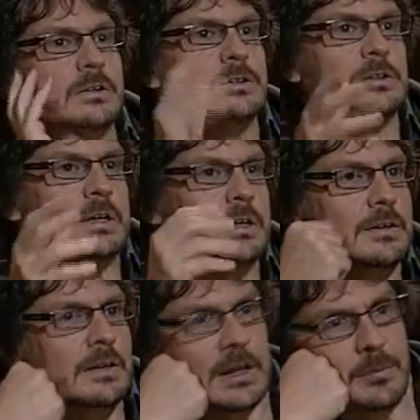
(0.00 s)
conocer
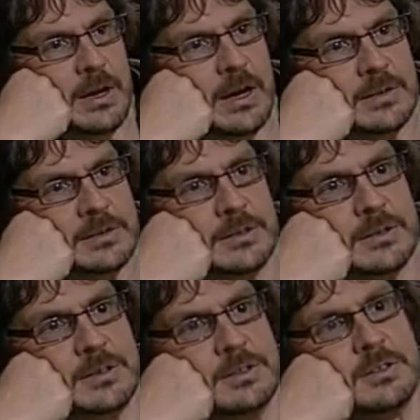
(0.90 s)
gente que admiras. Sí,
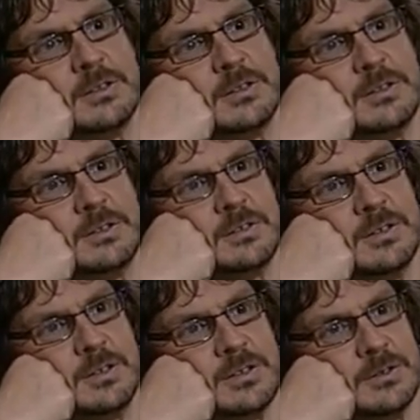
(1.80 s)
sí, sí.
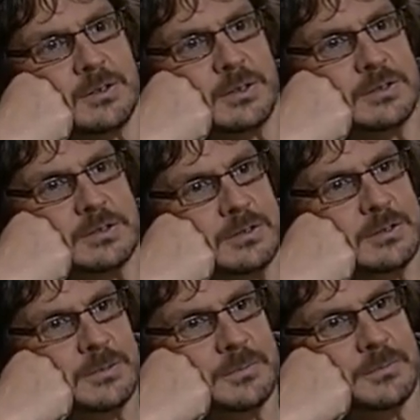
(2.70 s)
Eso es.
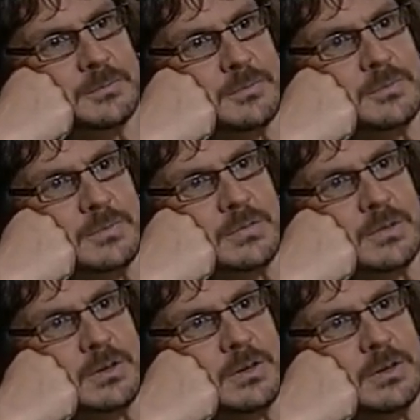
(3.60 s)
Sí.
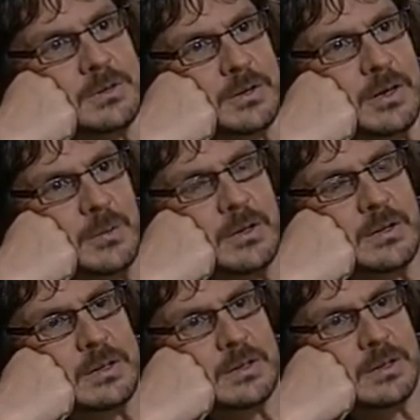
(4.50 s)
Eso es
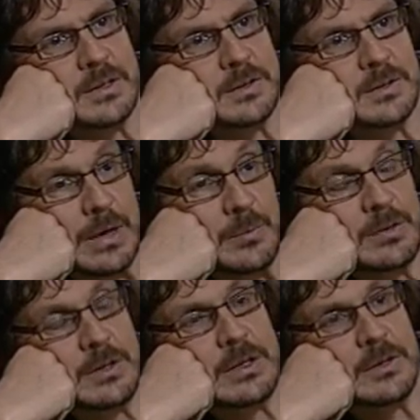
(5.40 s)
realmente,
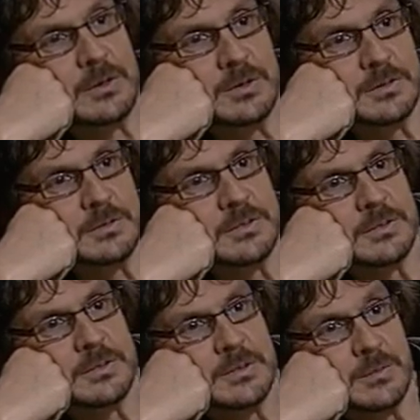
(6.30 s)
realmente lindo, ¿no?
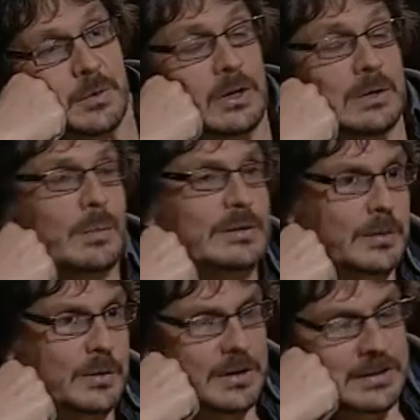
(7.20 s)
Bueno, lo que me pasa a
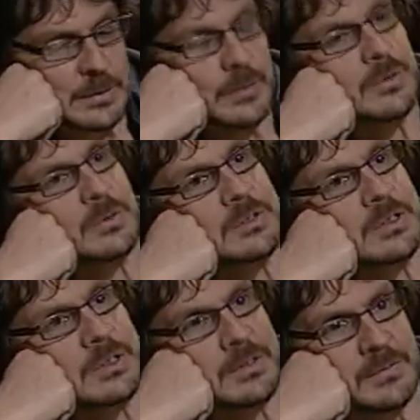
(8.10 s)
mí en este momento, así
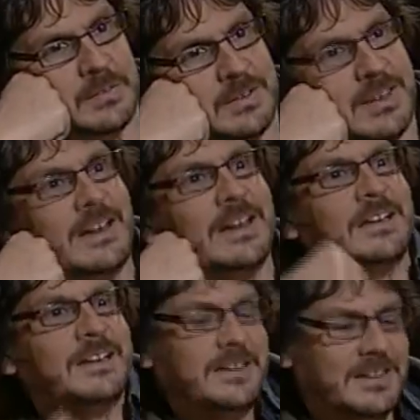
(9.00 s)
que
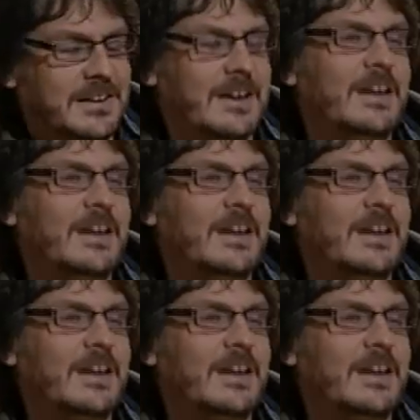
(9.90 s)
te,